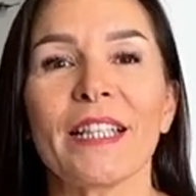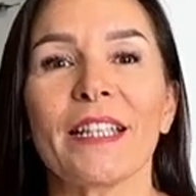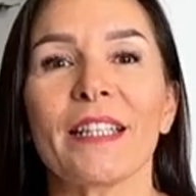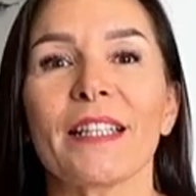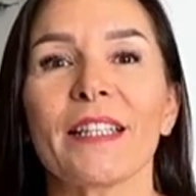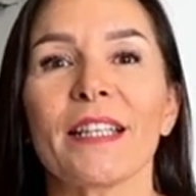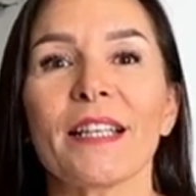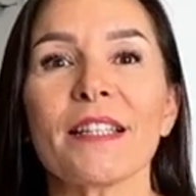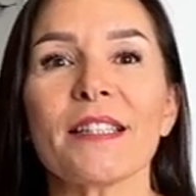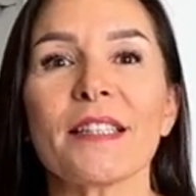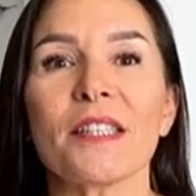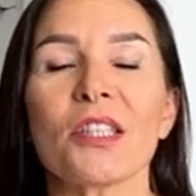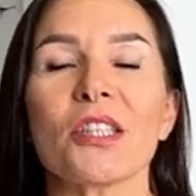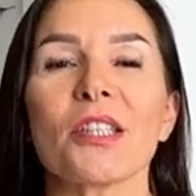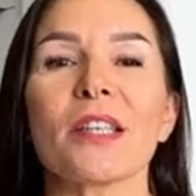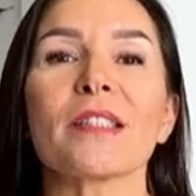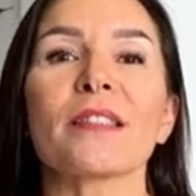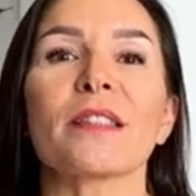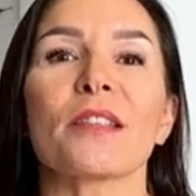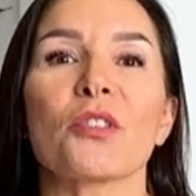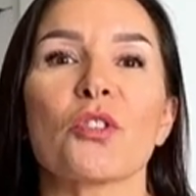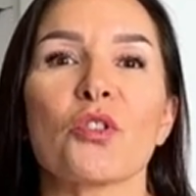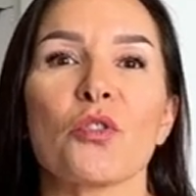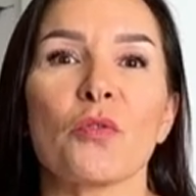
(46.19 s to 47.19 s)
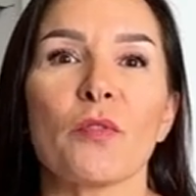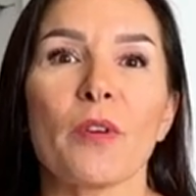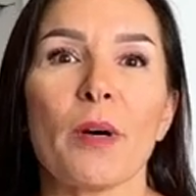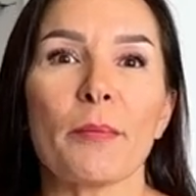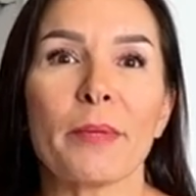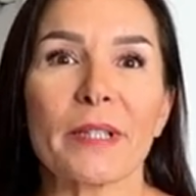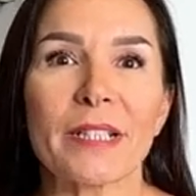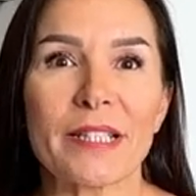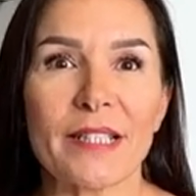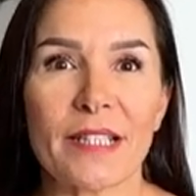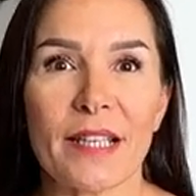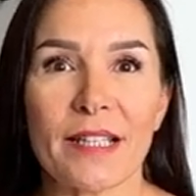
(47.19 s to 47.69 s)
И я сейчас хочу вам
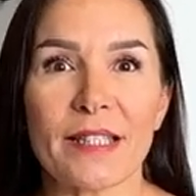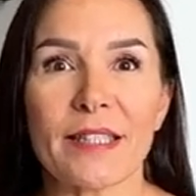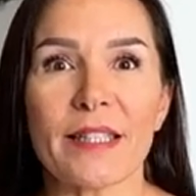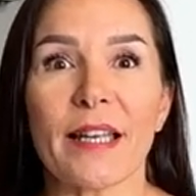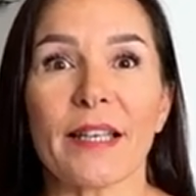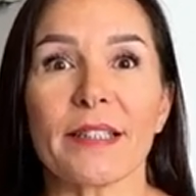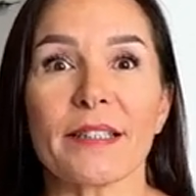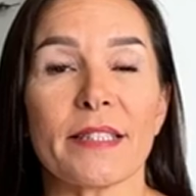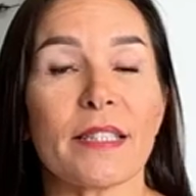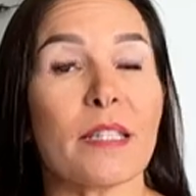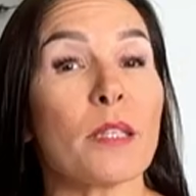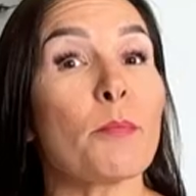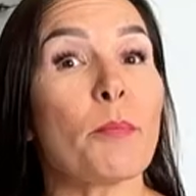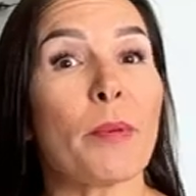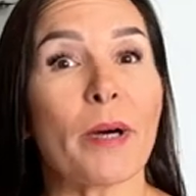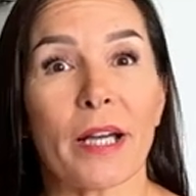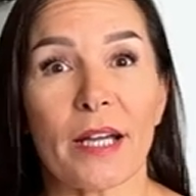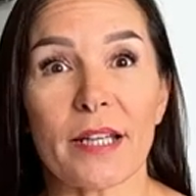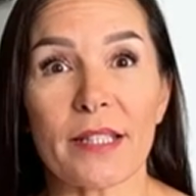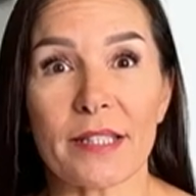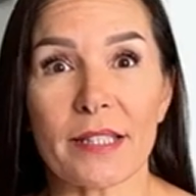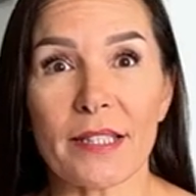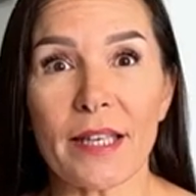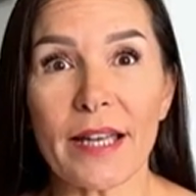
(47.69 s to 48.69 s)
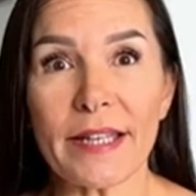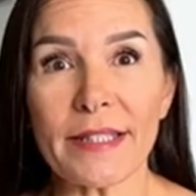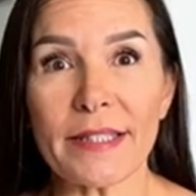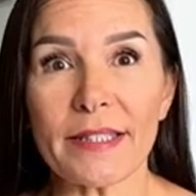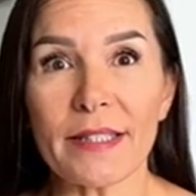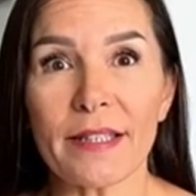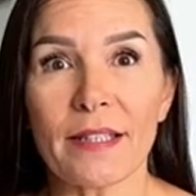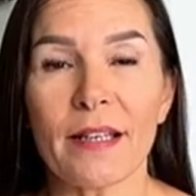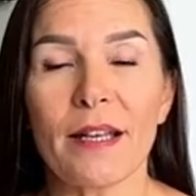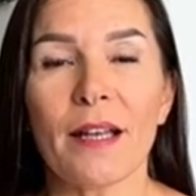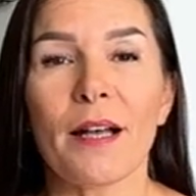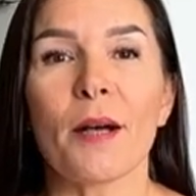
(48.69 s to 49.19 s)
рассказать и показать,
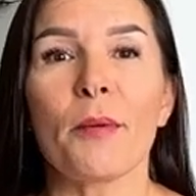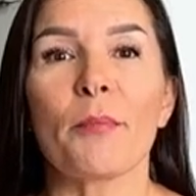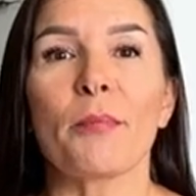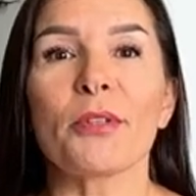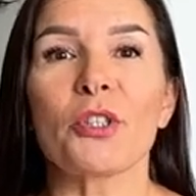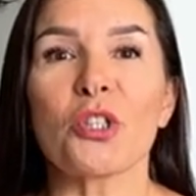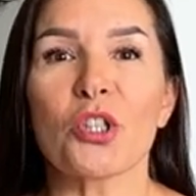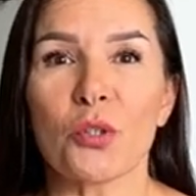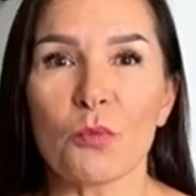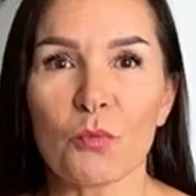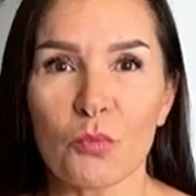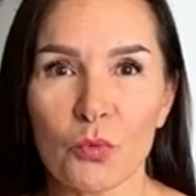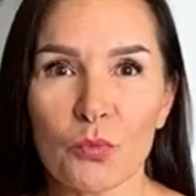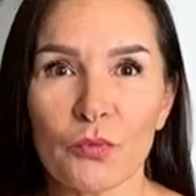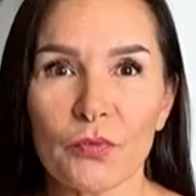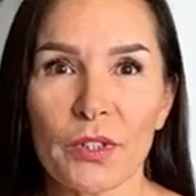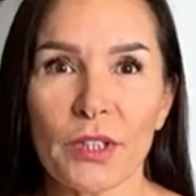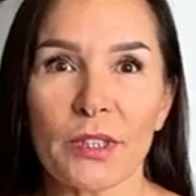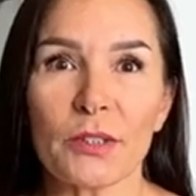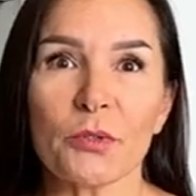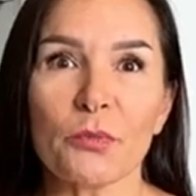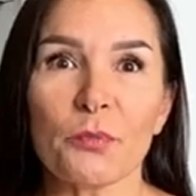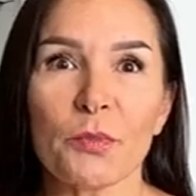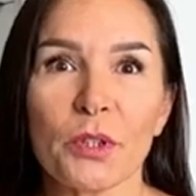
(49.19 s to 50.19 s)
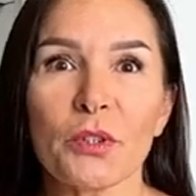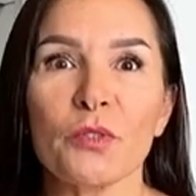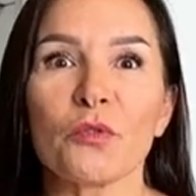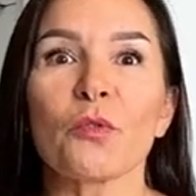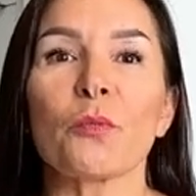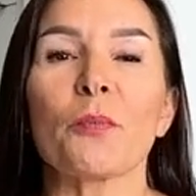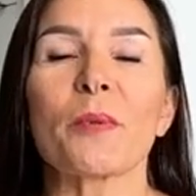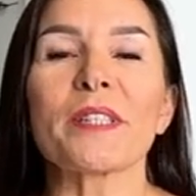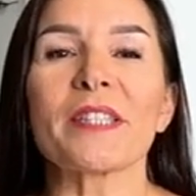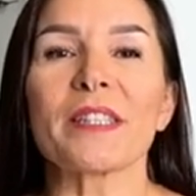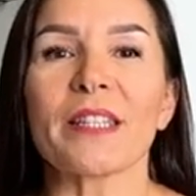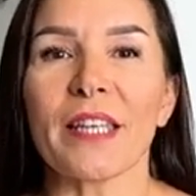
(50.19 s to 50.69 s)
почему вы эту битву
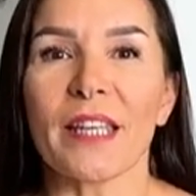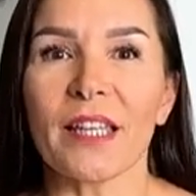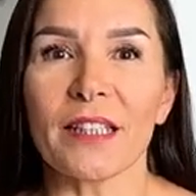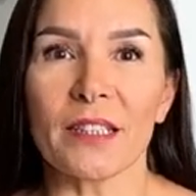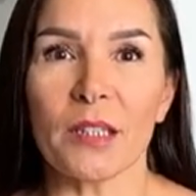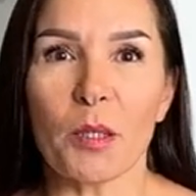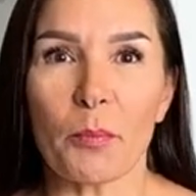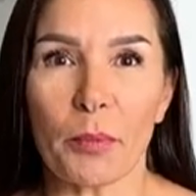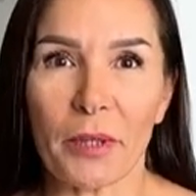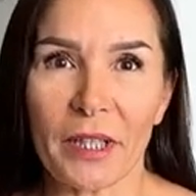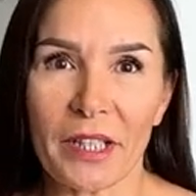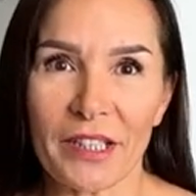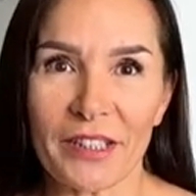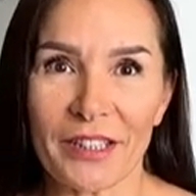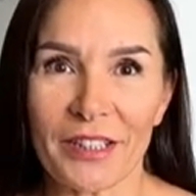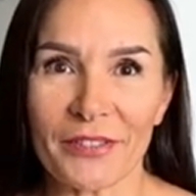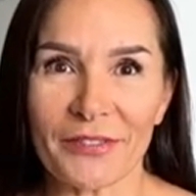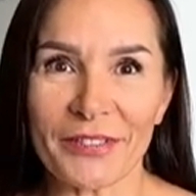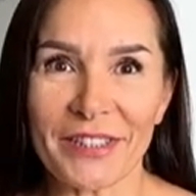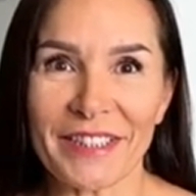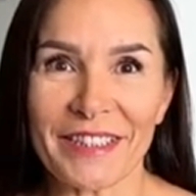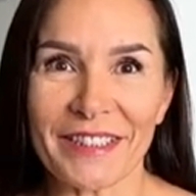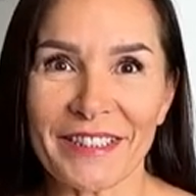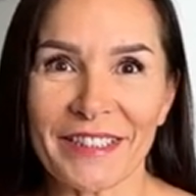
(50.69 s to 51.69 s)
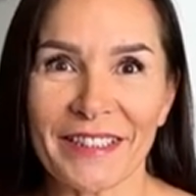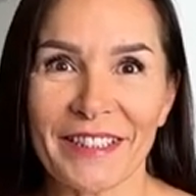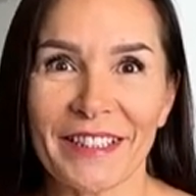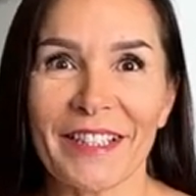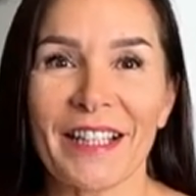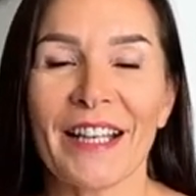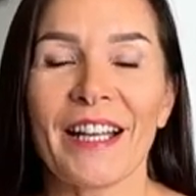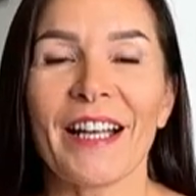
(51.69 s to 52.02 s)
постоянно проигрываете –